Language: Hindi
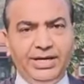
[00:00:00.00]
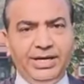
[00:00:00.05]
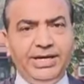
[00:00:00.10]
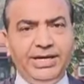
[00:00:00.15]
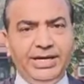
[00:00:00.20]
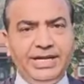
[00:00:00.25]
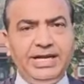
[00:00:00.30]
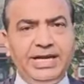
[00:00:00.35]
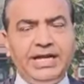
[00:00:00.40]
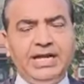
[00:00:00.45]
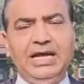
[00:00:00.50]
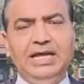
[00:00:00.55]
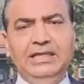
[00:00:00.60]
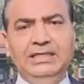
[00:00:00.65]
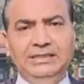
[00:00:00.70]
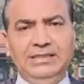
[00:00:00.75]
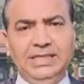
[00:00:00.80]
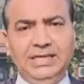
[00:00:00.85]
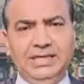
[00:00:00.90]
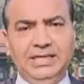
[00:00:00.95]
इंडी
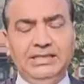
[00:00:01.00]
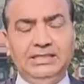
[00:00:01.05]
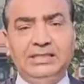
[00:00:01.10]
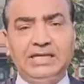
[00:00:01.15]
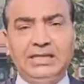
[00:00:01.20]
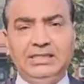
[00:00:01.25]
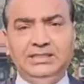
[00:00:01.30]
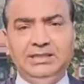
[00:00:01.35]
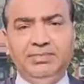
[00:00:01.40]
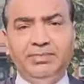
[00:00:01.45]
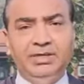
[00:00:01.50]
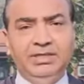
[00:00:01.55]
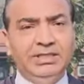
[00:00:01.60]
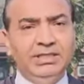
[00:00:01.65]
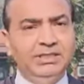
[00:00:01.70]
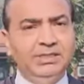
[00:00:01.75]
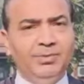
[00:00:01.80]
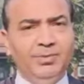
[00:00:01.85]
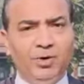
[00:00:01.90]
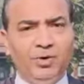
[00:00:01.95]
अलायंस ने इसका
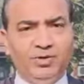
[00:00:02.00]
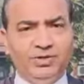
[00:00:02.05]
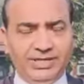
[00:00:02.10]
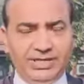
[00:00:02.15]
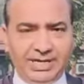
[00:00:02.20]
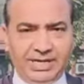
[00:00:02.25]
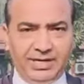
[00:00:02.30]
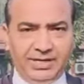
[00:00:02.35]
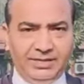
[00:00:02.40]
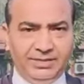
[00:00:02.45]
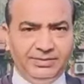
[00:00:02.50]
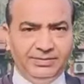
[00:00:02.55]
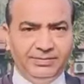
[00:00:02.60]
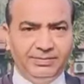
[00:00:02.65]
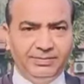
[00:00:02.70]
जबरदस्त विरोध किया